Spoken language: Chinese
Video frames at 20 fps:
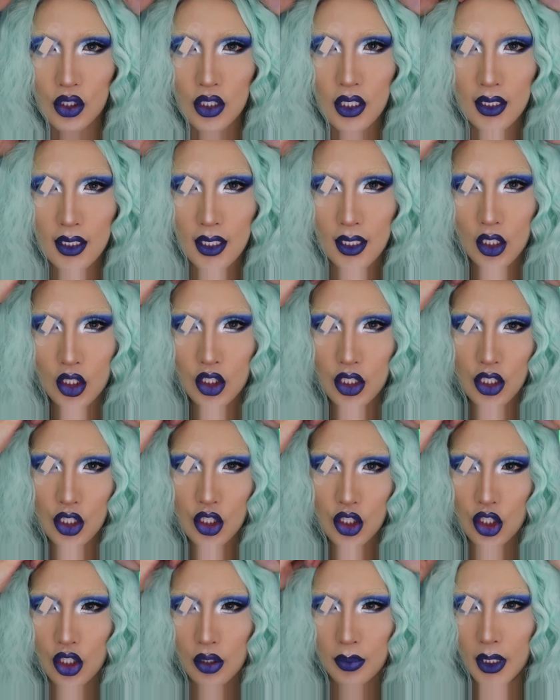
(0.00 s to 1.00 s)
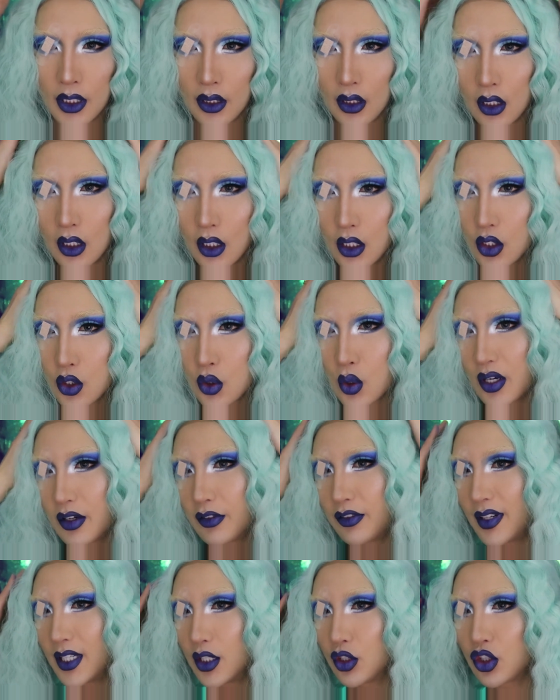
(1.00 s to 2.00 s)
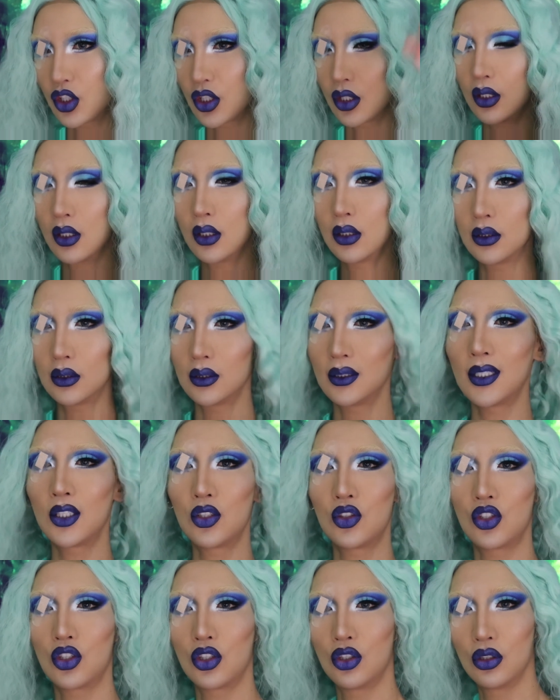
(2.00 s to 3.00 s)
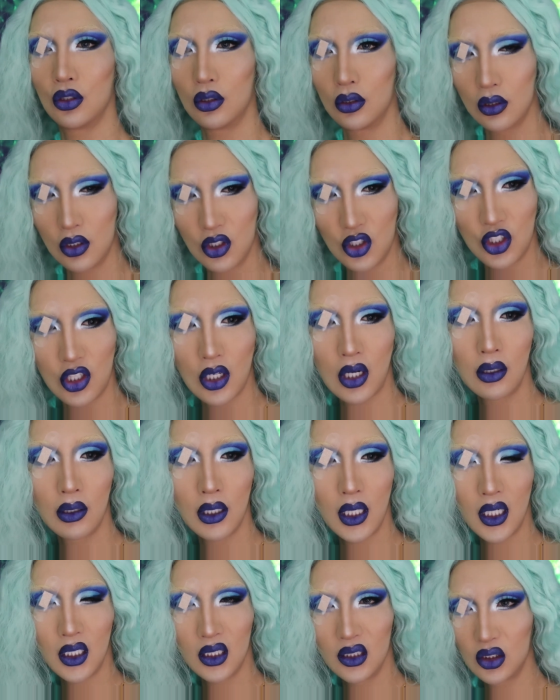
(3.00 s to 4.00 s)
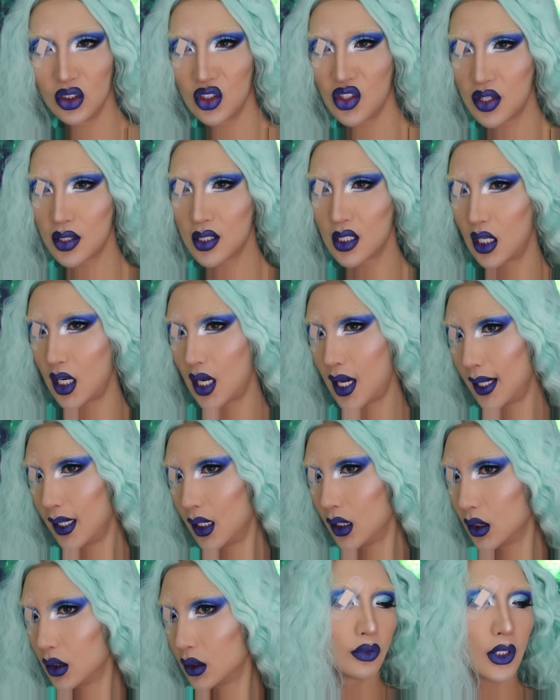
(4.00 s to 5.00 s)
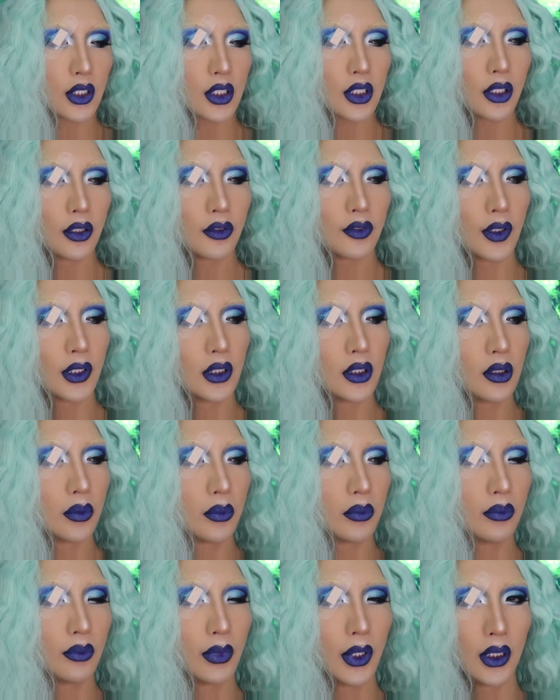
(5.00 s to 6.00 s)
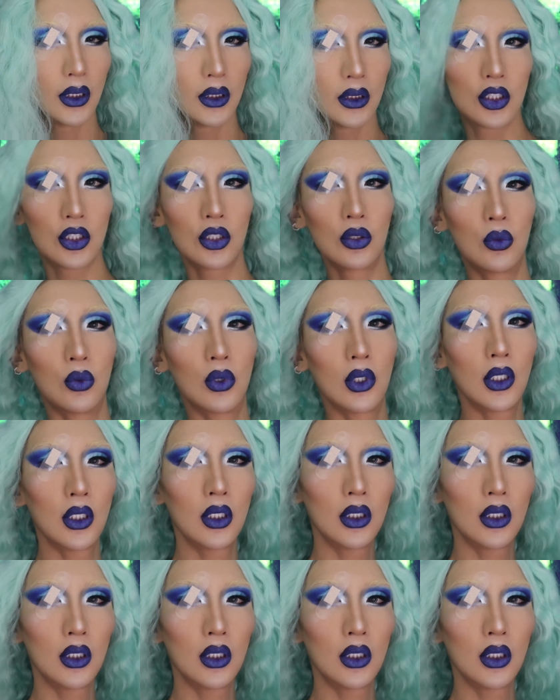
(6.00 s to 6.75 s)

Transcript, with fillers: 今天的这支视频呢，虽然翻车，但是照样 sle。翻车也翻的那么美，也只有我